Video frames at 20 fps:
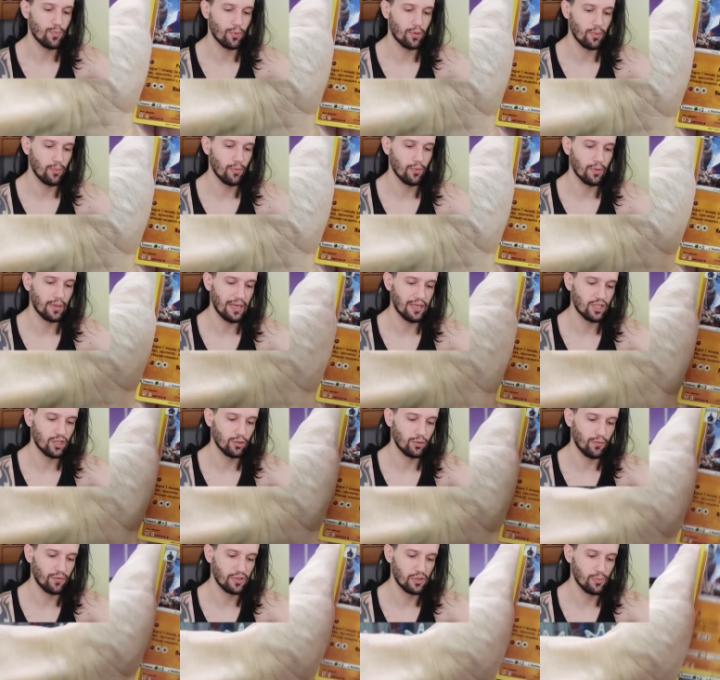Pokémon Unite, que
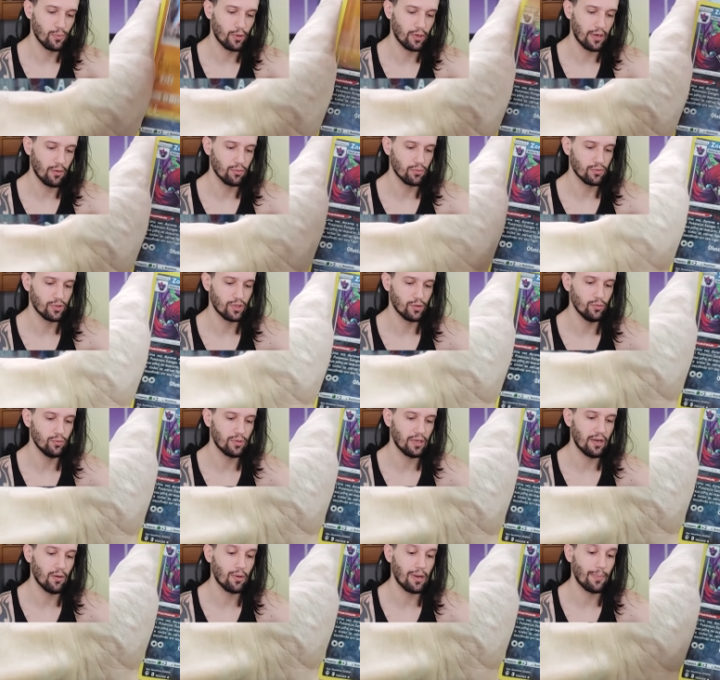eu tô fazendo meu canal,
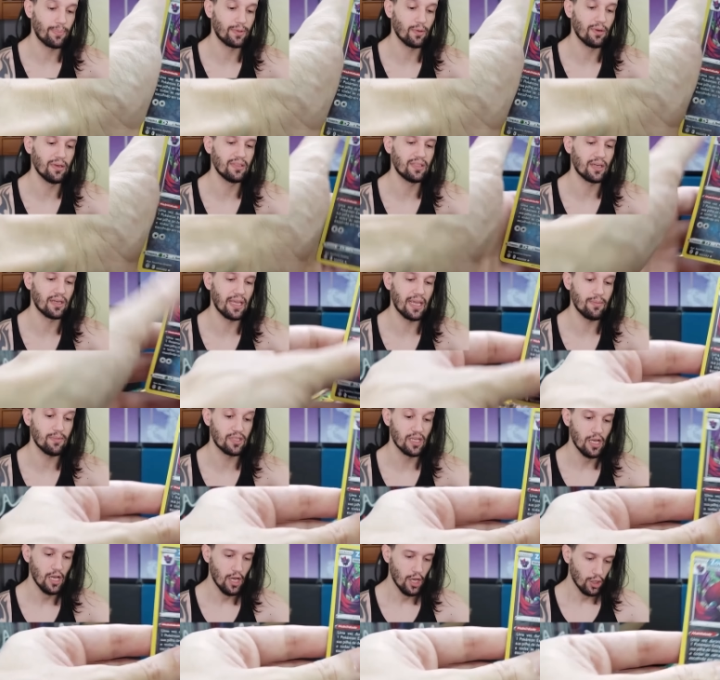segundo canal, Capitão Hunter
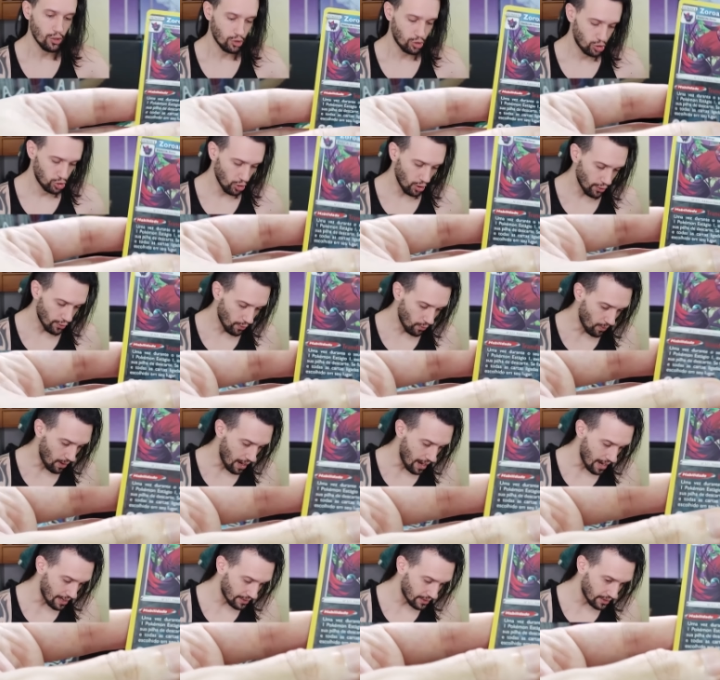Games.
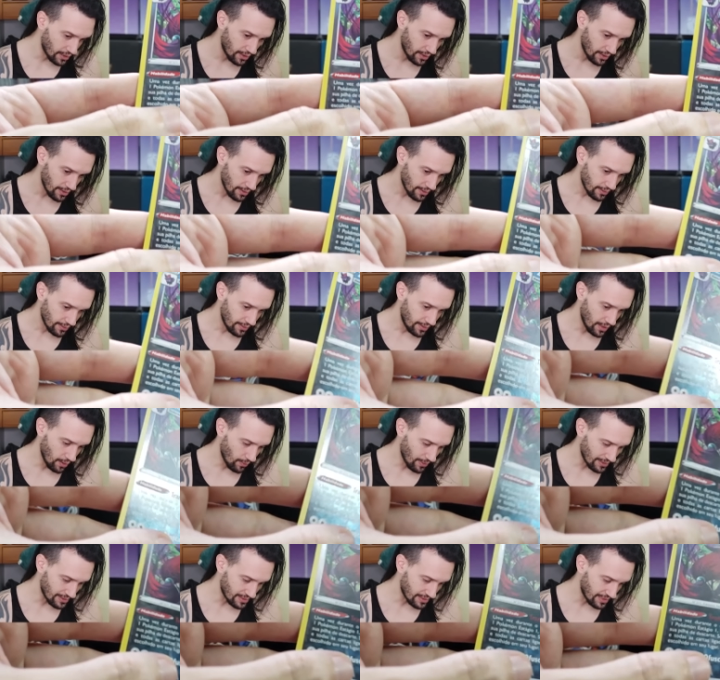Zoroark
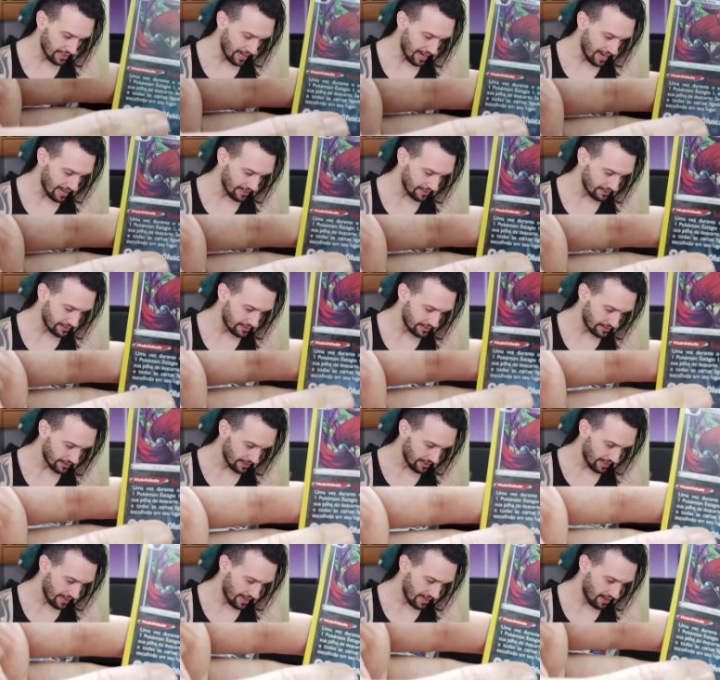deu as caras,
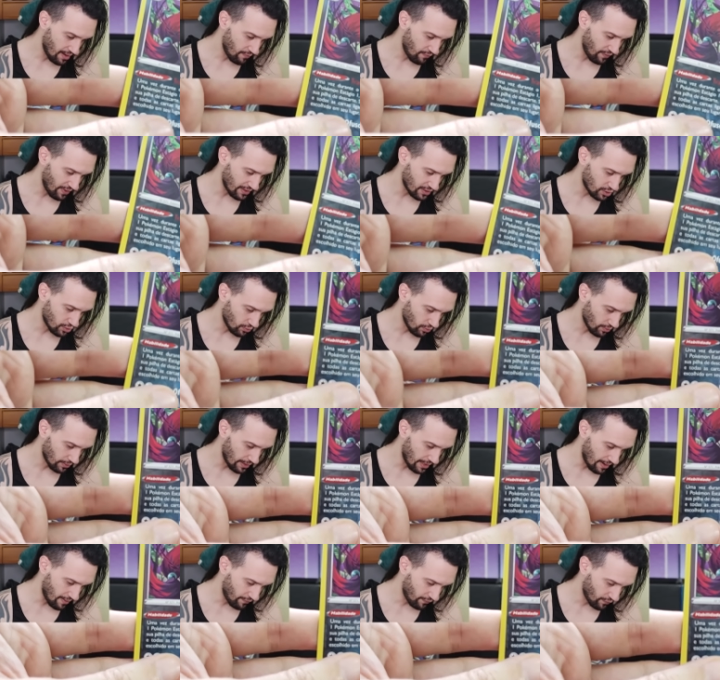é reveste
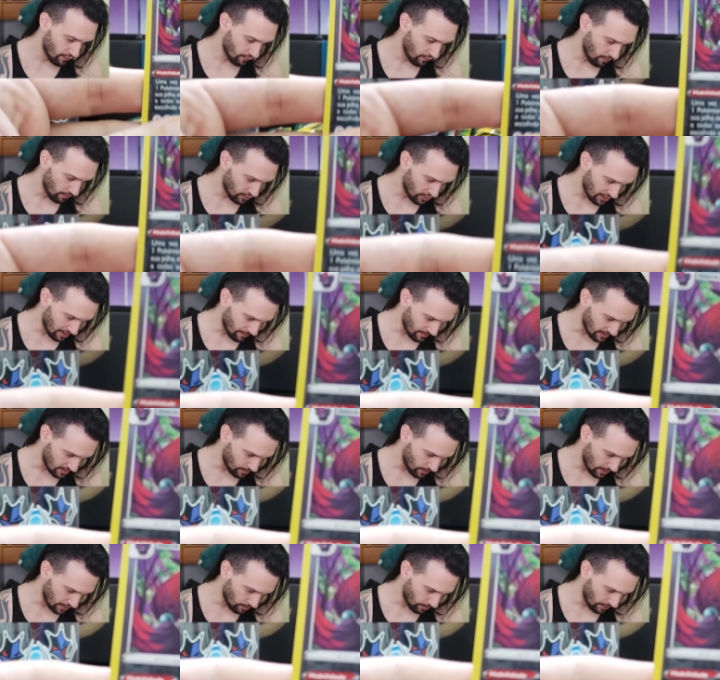holográfico. Vamos chegar mais
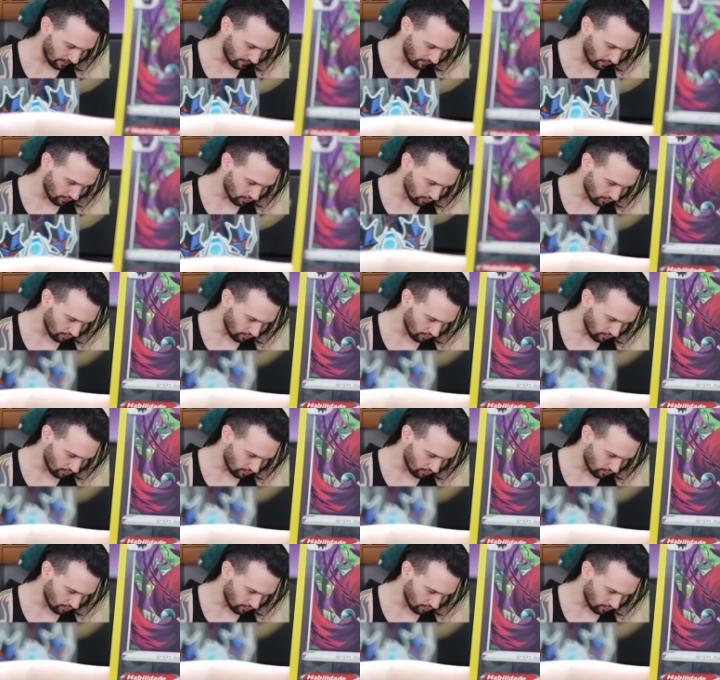perto para ver o